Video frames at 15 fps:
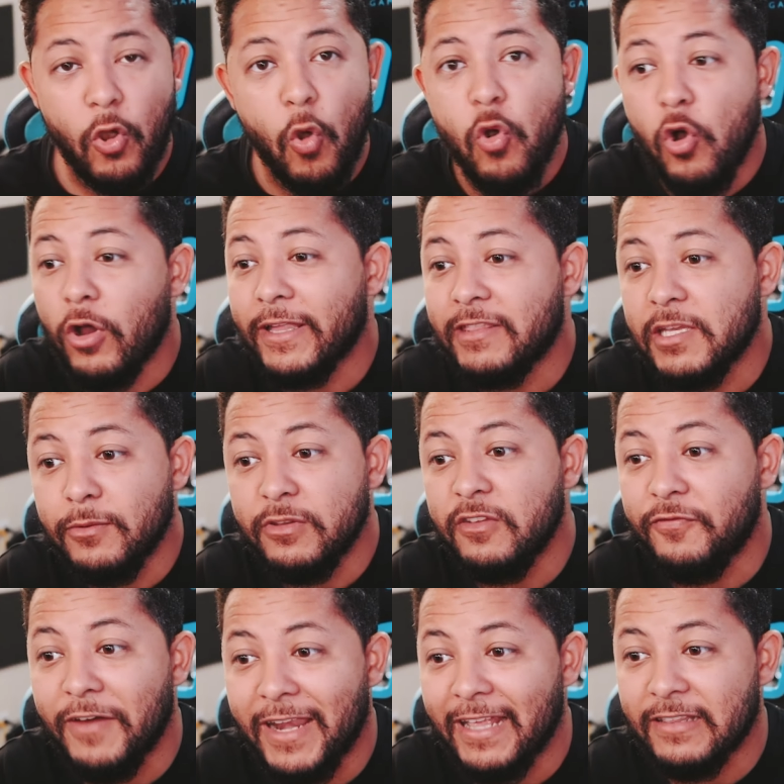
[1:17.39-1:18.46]
con un objetivo
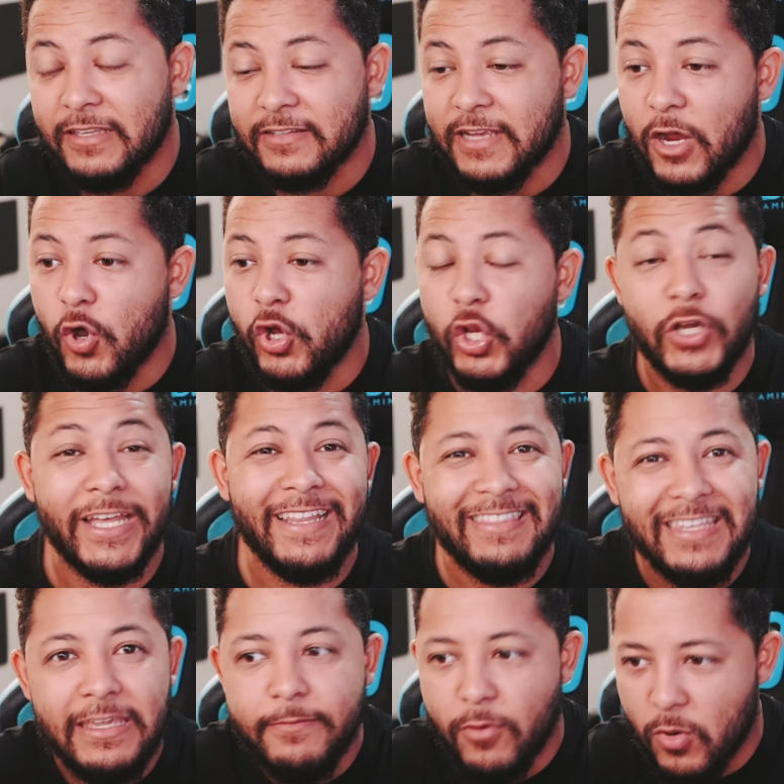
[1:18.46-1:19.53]
diferente, o sea, con el
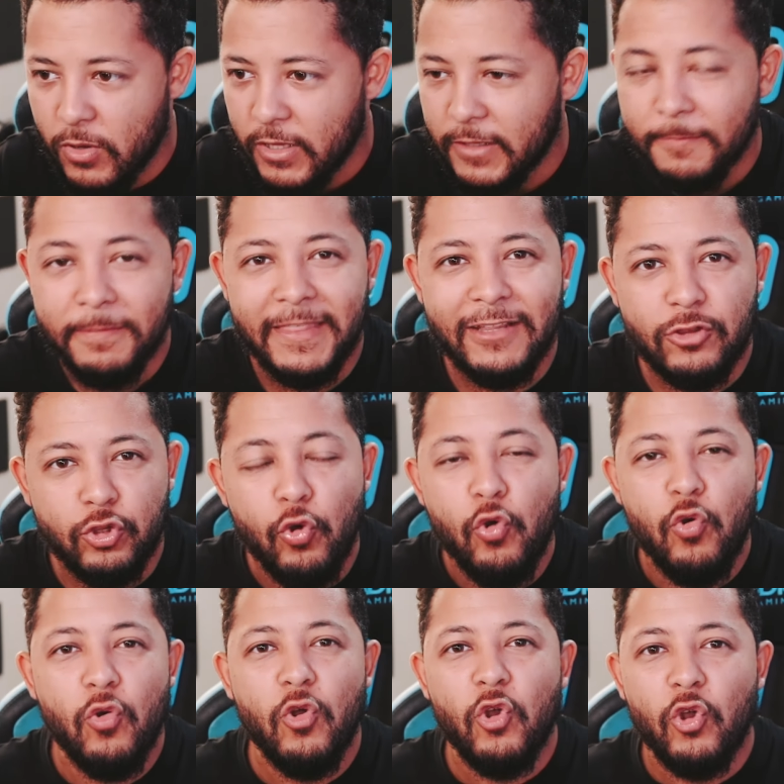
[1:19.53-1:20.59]
objetivo de
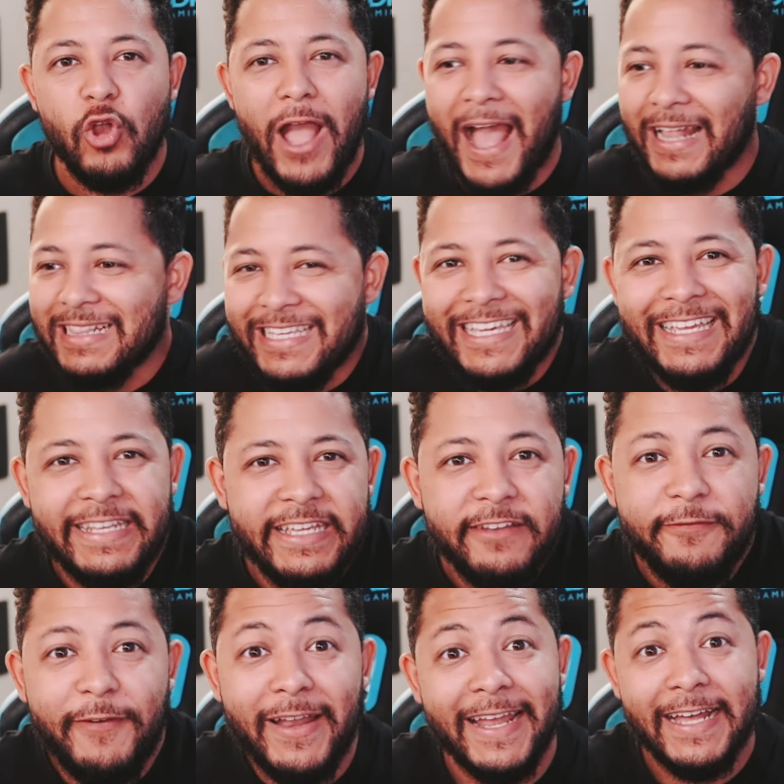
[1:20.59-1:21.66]
tu
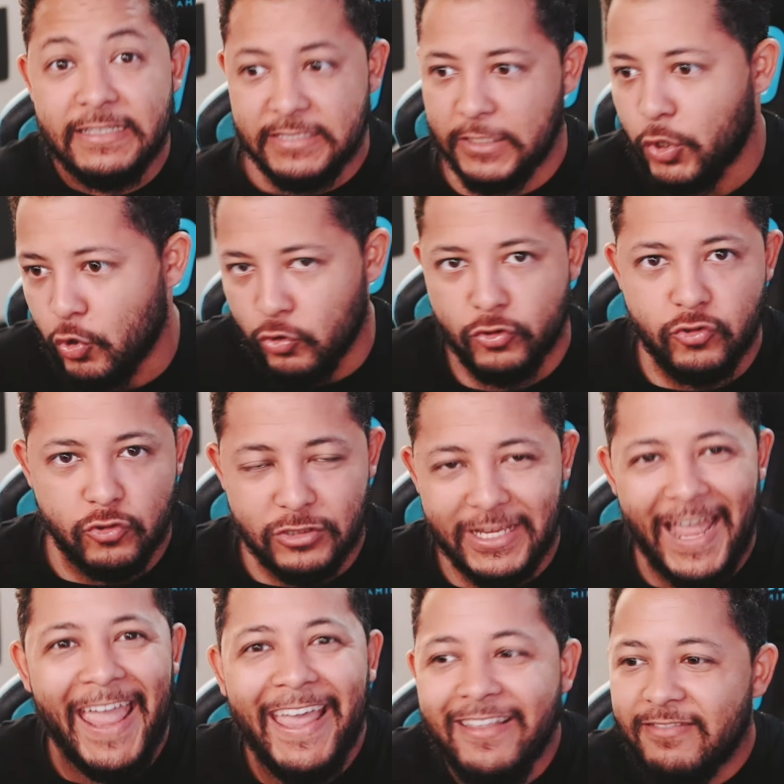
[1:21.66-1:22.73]
adquirir fanáticos, o
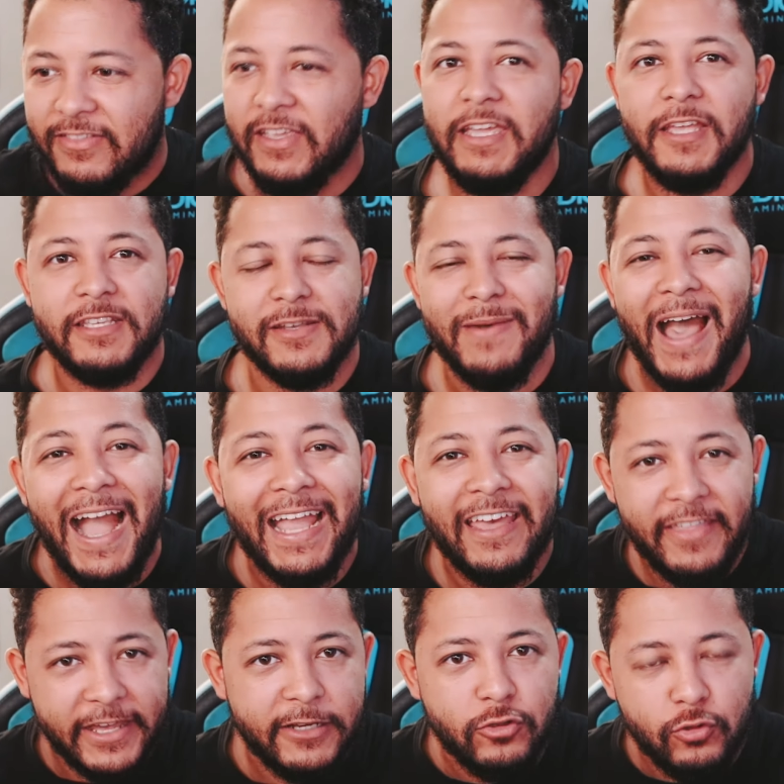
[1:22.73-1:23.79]
sea, gente que se van
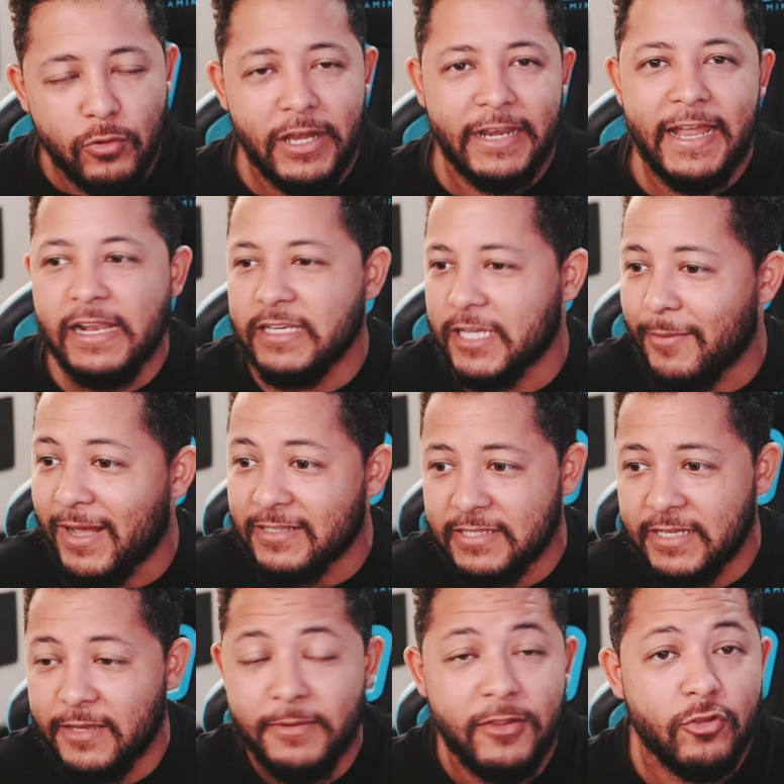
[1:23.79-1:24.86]
a quedar en tu canal, que van
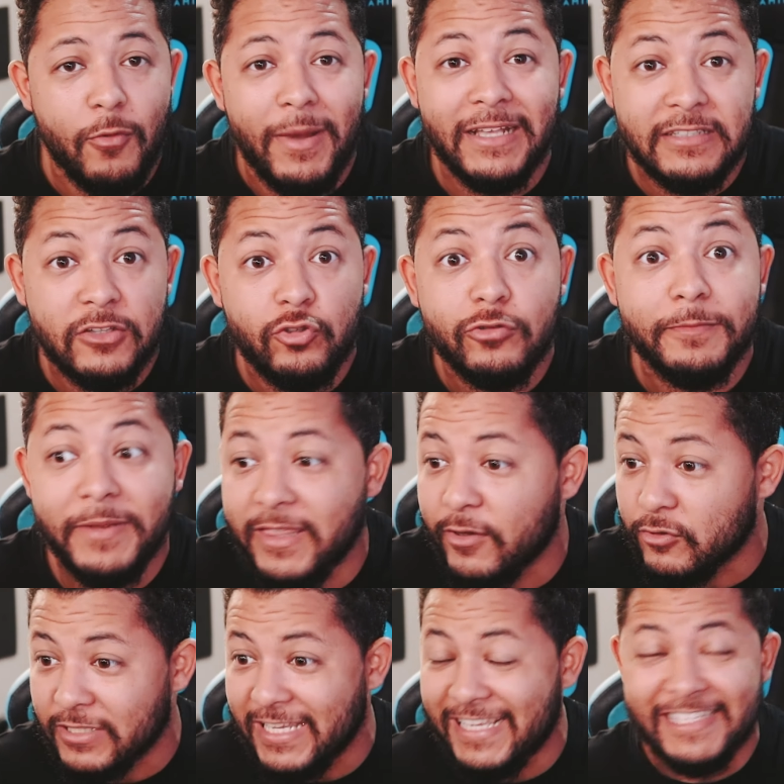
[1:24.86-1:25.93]
a seguir viendo más de tus
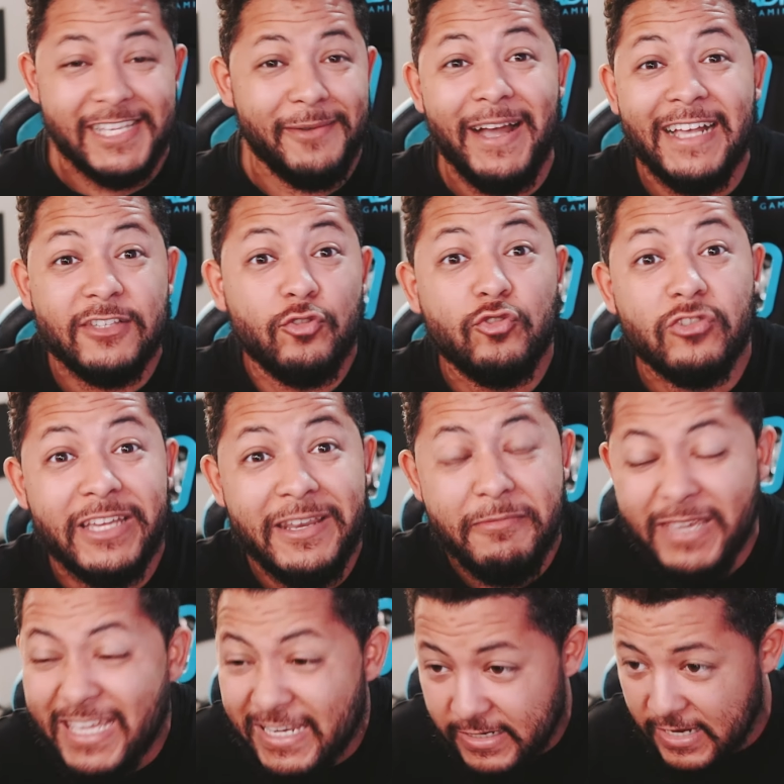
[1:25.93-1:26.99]
videos y que se van a
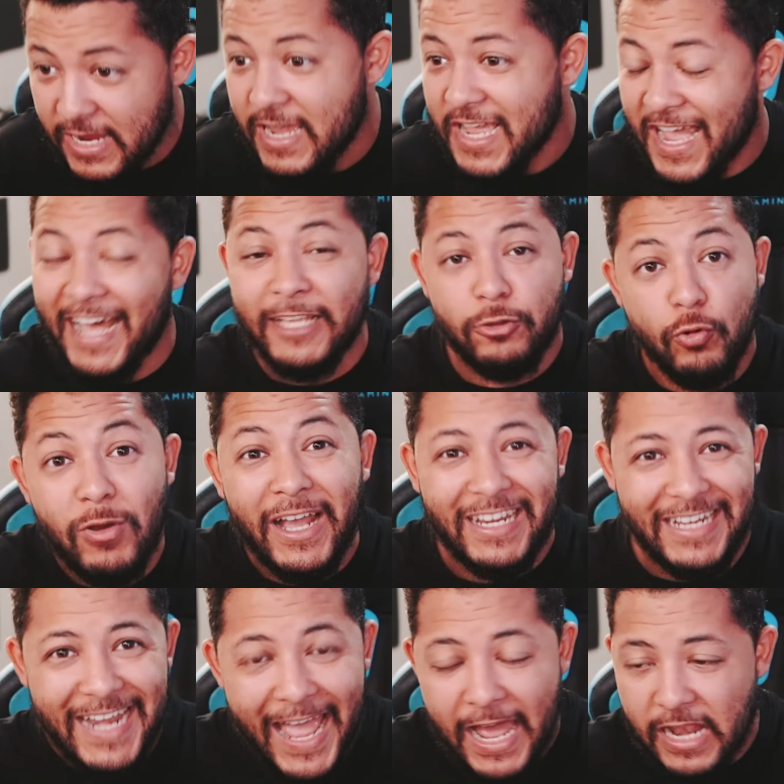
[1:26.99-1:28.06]
suscribir a tu
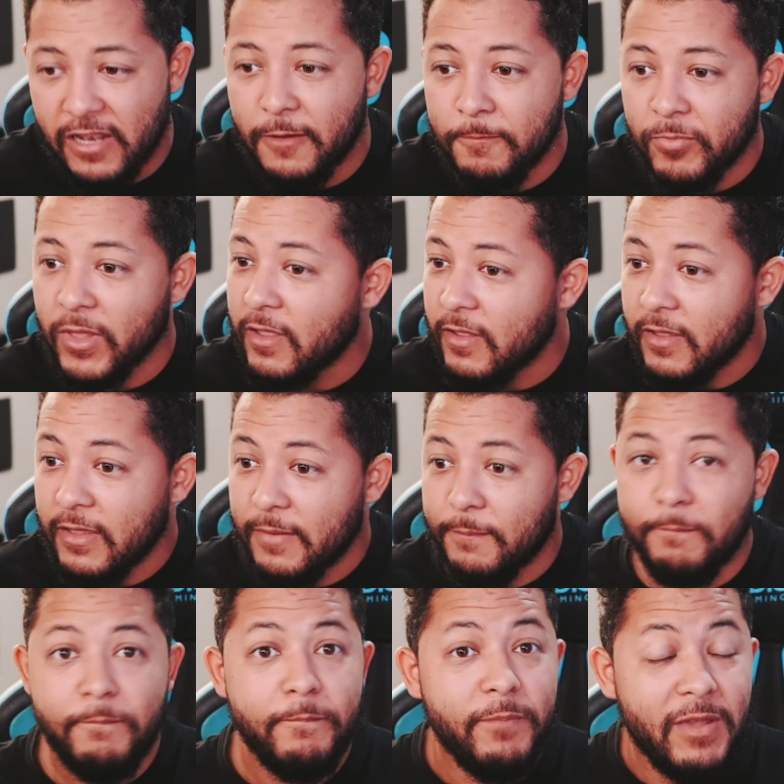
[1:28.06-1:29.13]
canal.
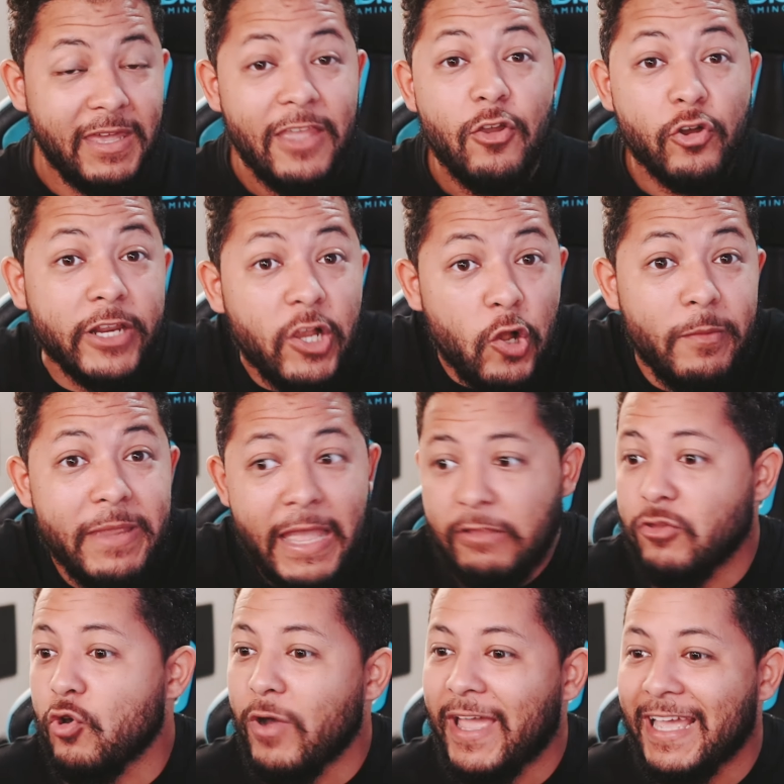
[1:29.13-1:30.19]
¿Qué yo
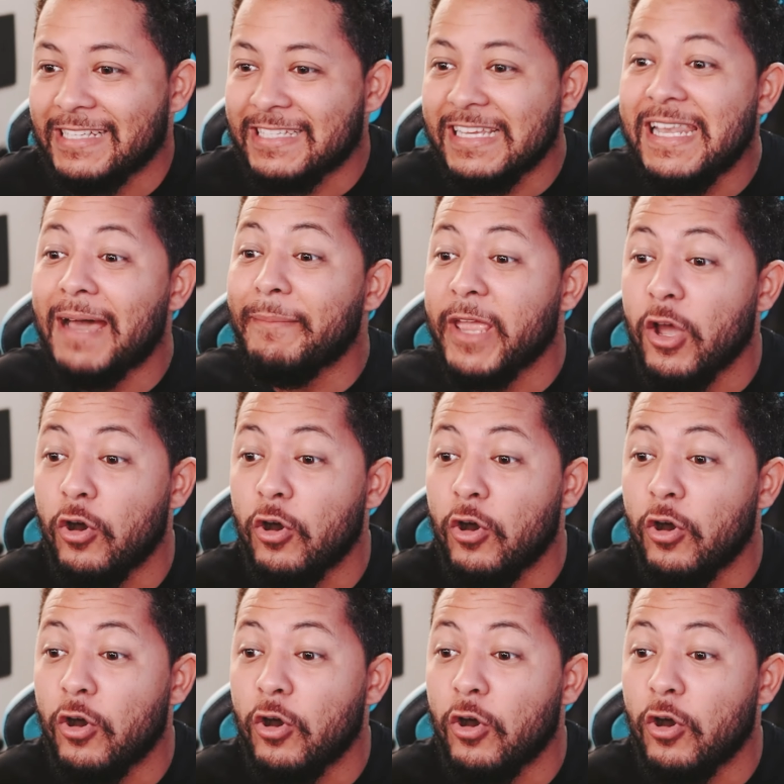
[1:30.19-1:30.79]
recomiendo? Esa es la